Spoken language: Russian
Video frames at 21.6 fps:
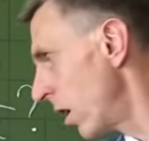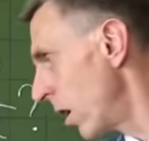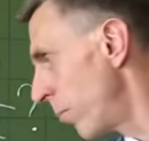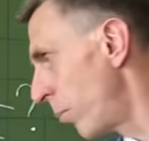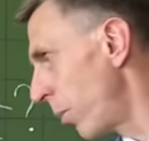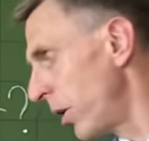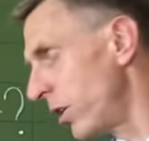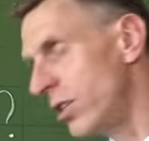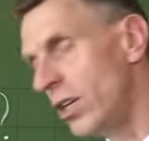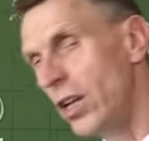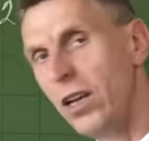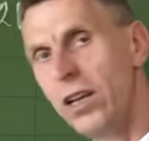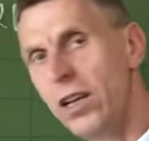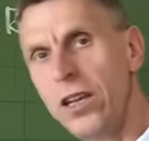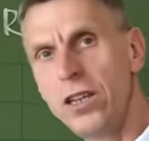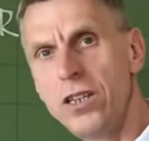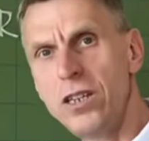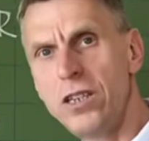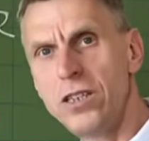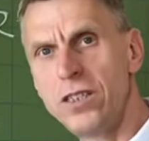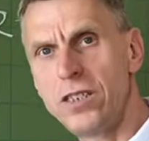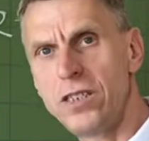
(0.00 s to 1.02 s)

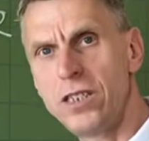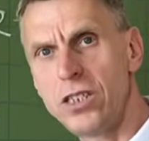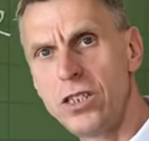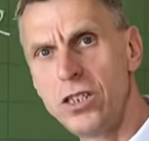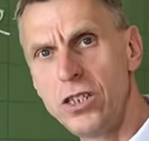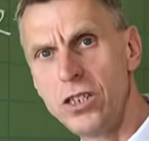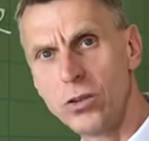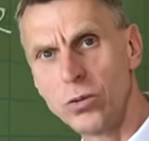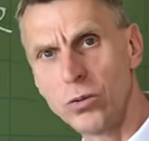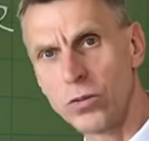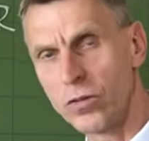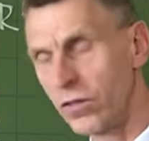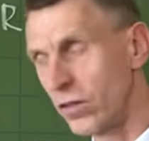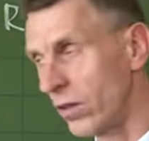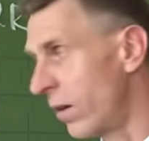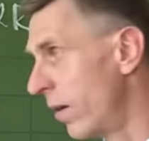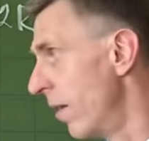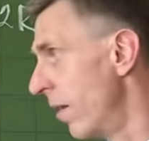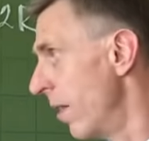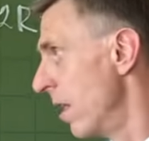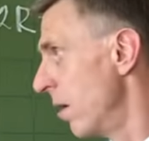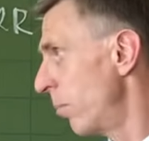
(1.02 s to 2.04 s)
определение синуса.
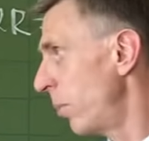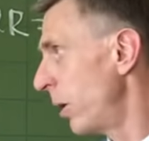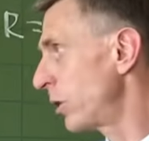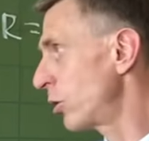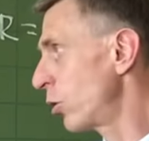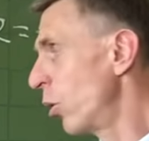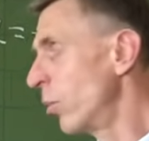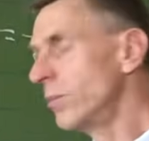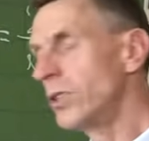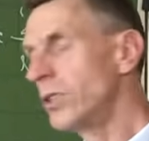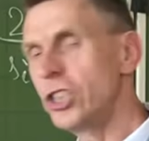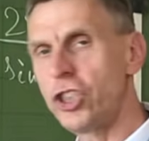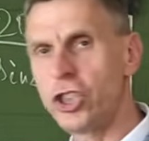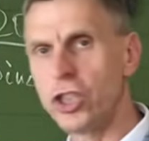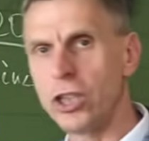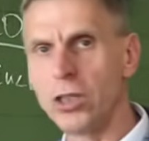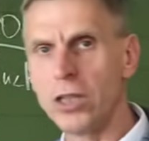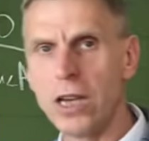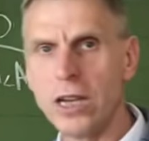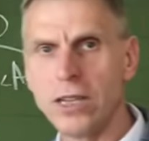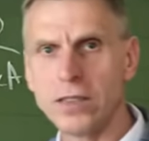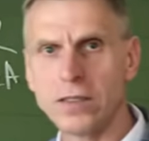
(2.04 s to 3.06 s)
Потом
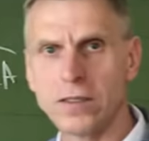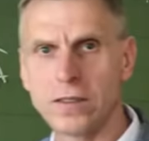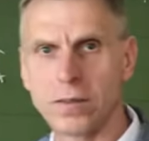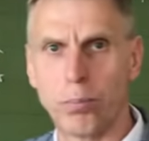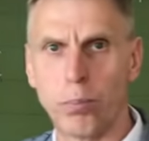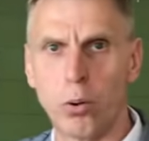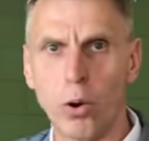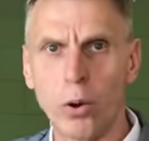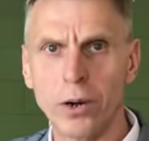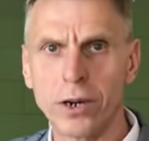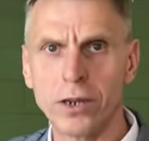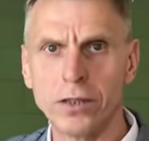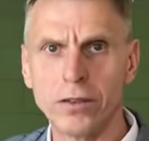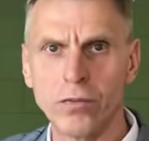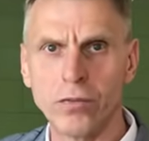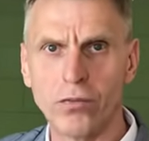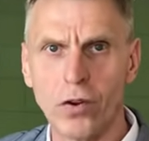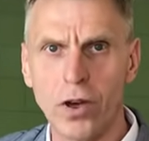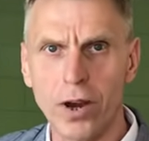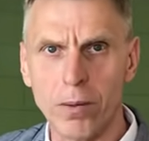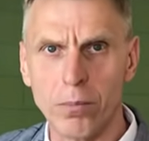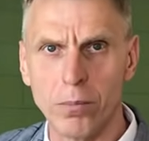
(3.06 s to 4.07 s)
начинай сбор
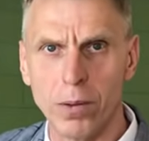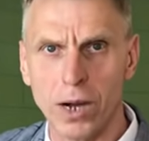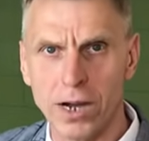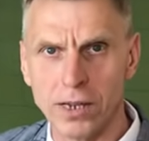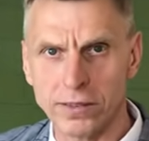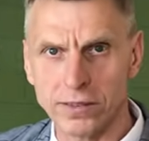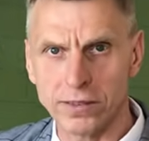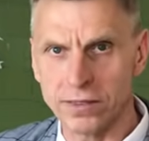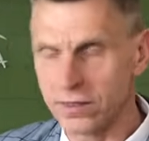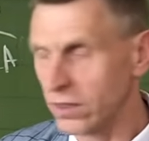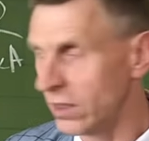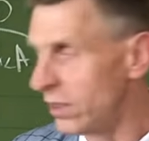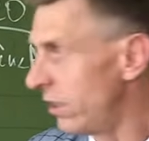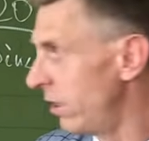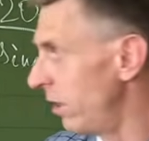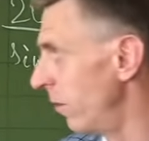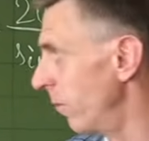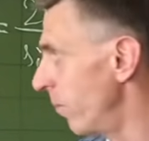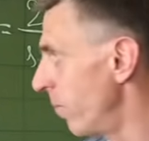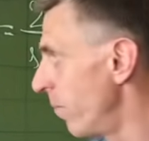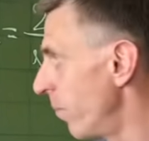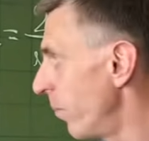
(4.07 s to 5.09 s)

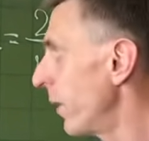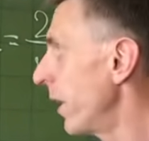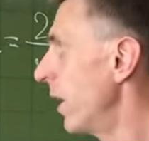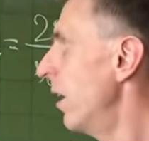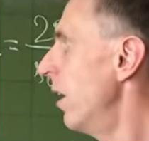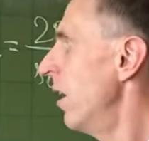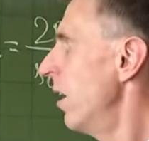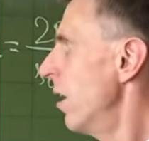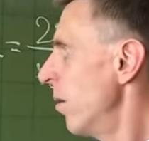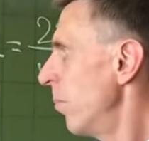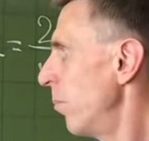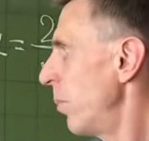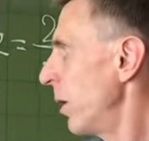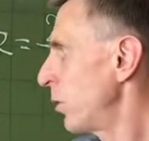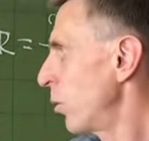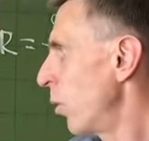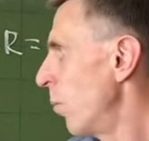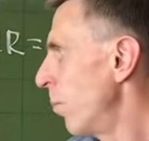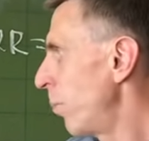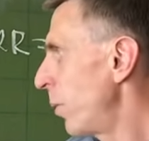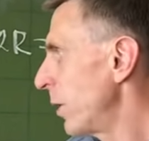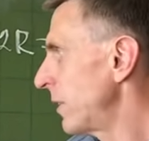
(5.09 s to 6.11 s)
информации.
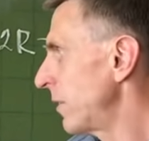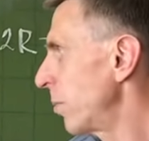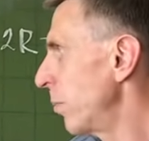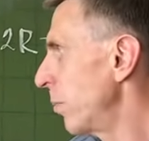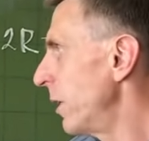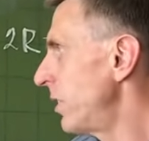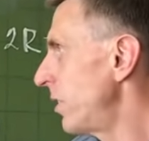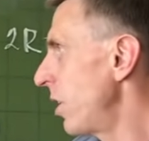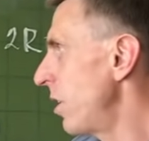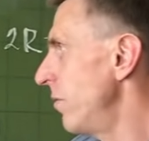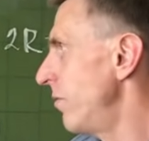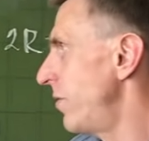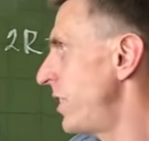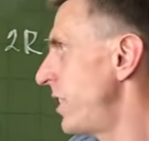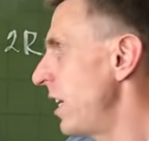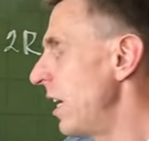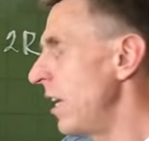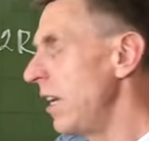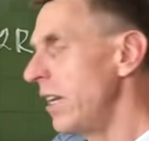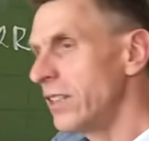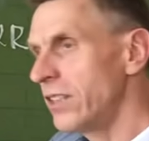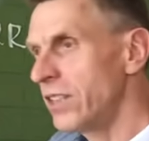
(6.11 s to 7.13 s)
Потом посмотри,
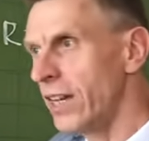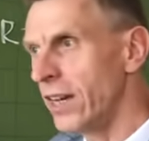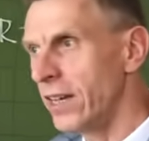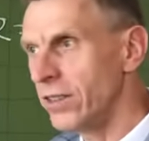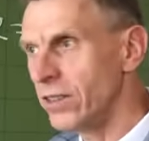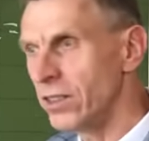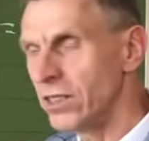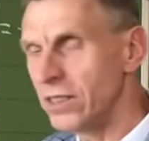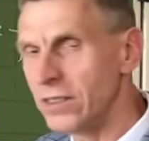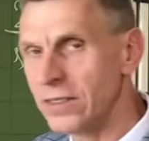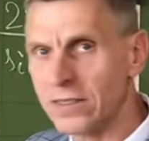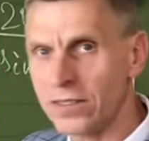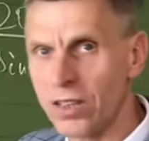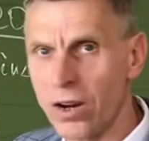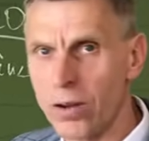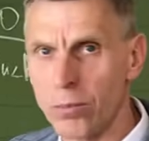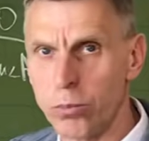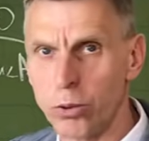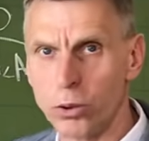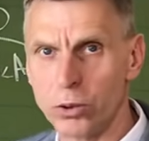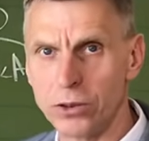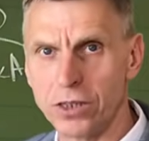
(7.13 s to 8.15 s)
все ли данные
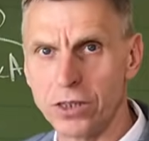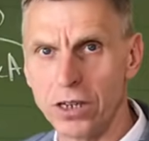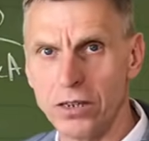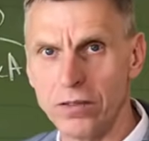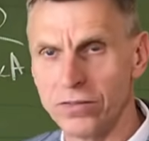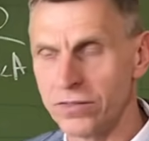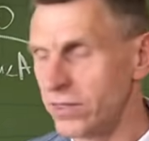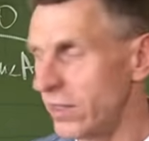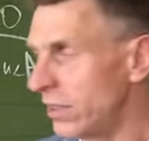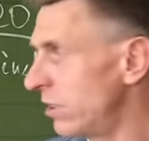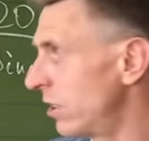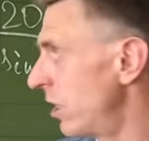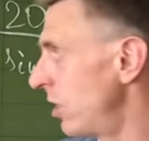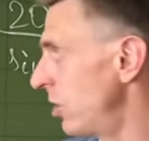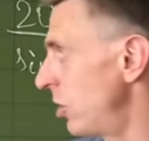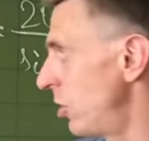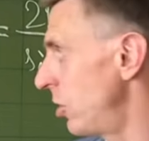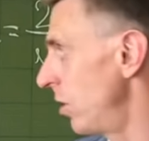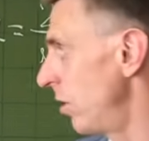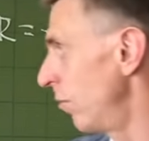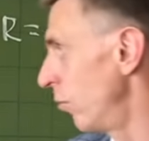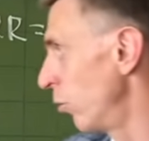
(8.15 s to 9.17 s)
сработали в
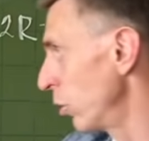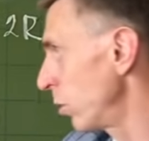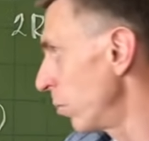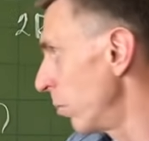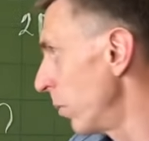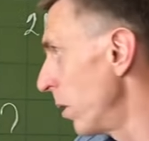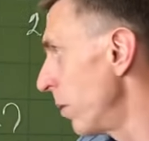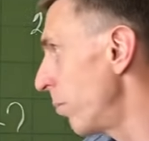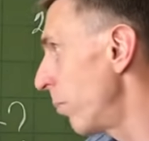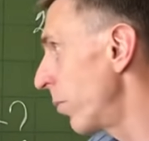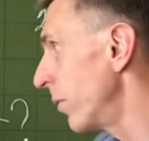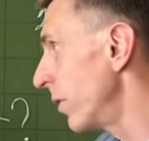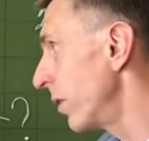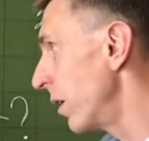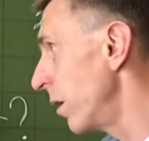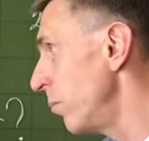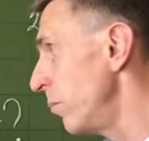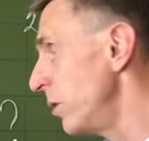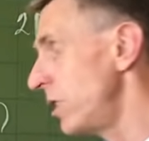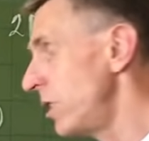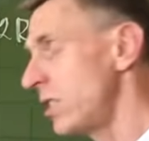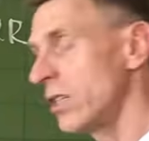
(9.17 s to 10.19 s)
задаче. Вот мы на
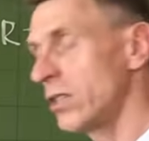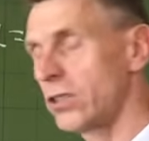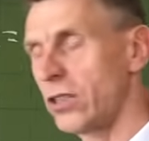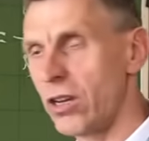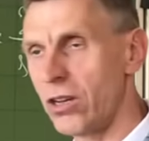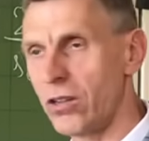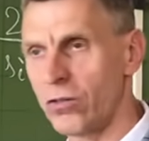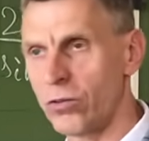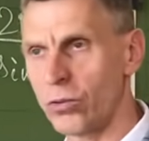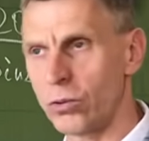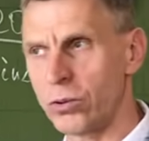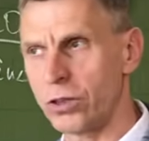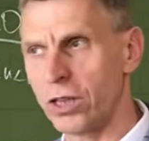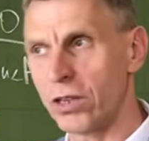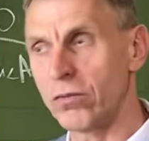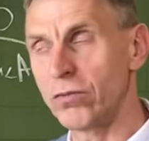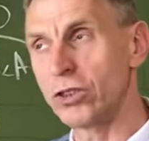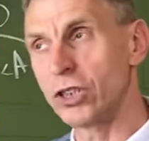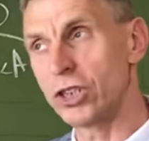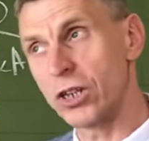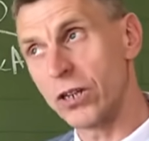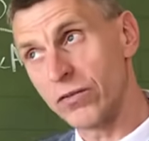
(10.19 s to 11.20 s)
бисектрису так
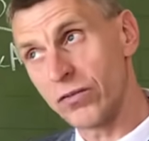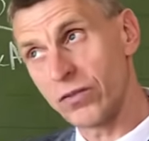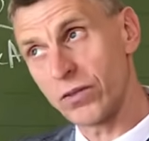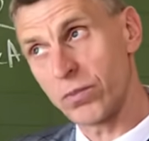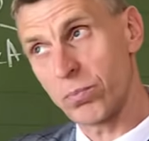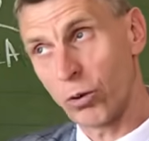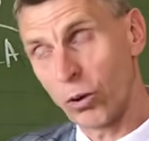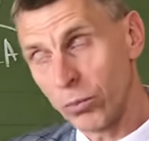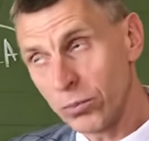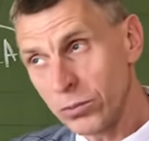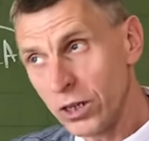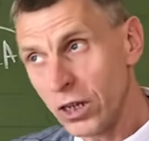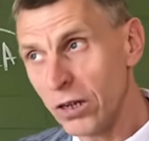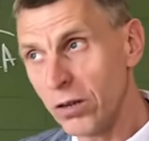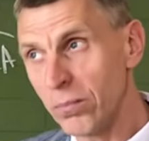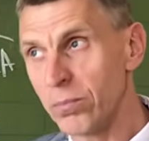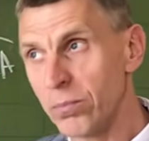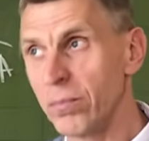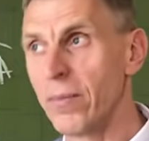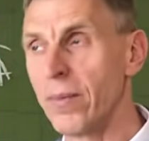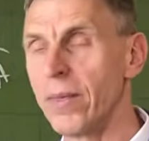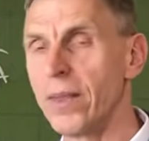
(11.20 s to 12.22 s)
вышли,
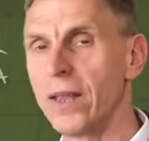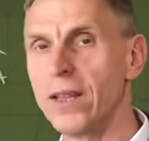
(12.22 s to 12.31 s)
вспомнили